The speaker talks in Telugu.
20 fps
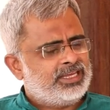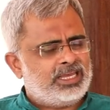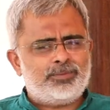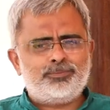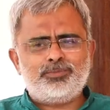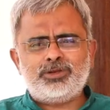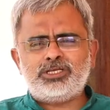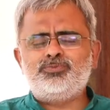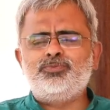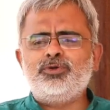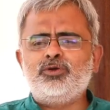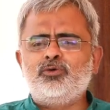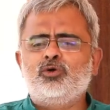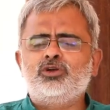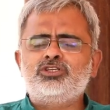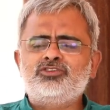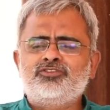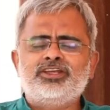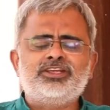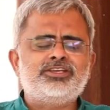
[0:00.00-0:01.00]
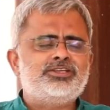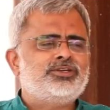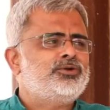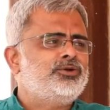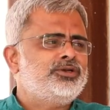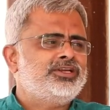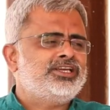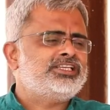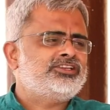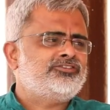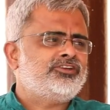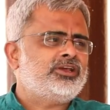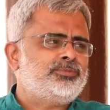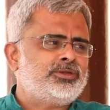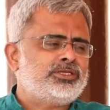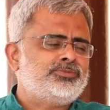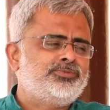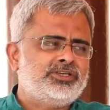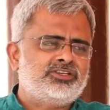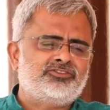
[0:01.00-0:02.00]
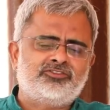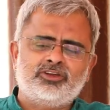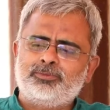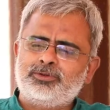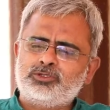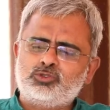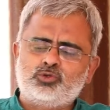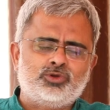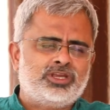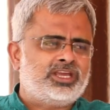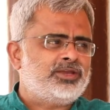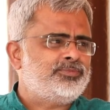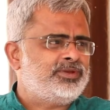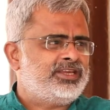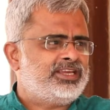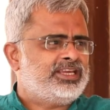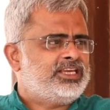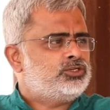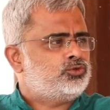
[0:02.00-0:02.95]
ఏ ప్లస్ బి హోల్ స్క్వేర్ ఈజ్ ఈక్వల్ టు ఏ స్క్వేర్ ప్లస్ బి స్క్వేర్ ప్లస్ టూ ఏబి